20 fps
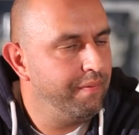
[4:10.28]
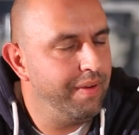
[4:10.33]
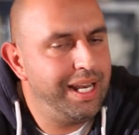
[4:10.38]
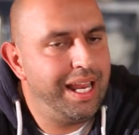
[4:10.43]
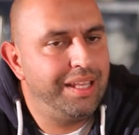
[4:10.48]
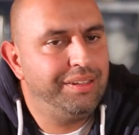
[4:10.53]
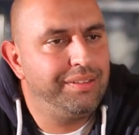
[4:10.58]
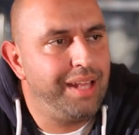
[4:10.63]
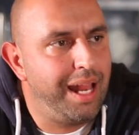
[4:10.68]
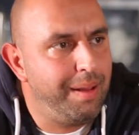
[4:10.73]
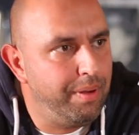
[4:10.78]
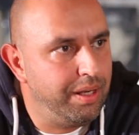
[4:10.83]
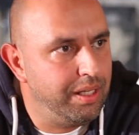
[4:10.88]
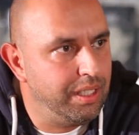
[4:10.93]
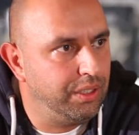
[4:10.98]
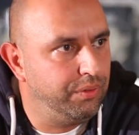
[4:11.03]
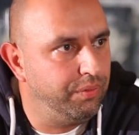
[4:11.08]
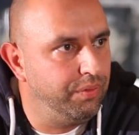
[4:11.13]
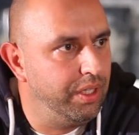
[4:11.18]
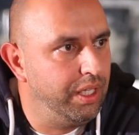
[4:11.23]
Wenn er es selber
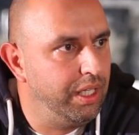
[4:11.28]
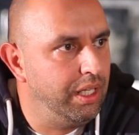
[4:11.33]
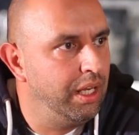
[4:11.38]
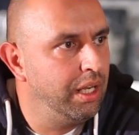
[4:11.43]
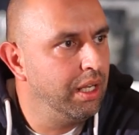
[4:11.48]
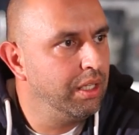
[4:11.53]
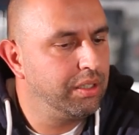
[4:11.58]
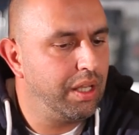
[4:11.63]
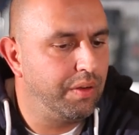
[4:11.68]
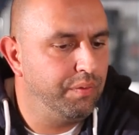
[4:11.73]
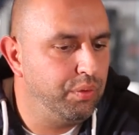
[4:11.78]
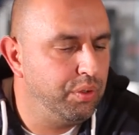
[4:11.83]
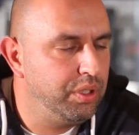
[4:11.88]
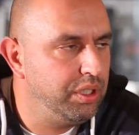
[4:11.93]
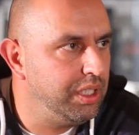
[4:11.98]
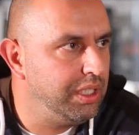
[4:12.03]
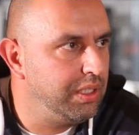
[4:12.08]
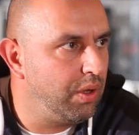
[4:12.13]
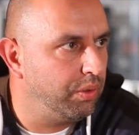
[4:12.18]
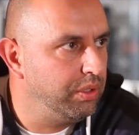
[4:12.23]
nicht will, dann würde
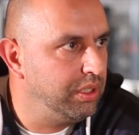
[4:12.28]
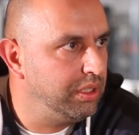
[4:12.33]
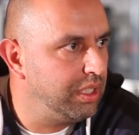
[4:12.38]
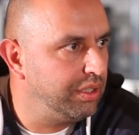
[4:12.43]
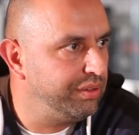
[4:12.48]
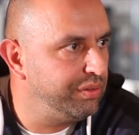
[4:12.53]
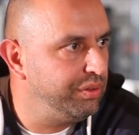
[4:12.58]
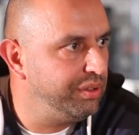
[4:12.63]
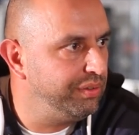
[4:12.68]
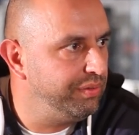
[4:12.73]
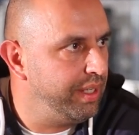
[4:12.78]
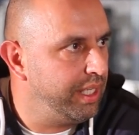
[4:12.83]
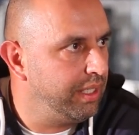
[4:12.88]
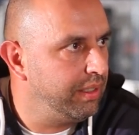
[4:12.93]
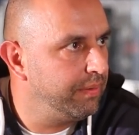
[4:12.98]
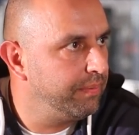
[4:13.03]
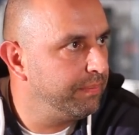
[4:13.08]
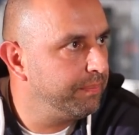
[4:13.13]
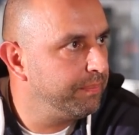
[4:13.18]
ich ihn auch nicht dazu zwingen.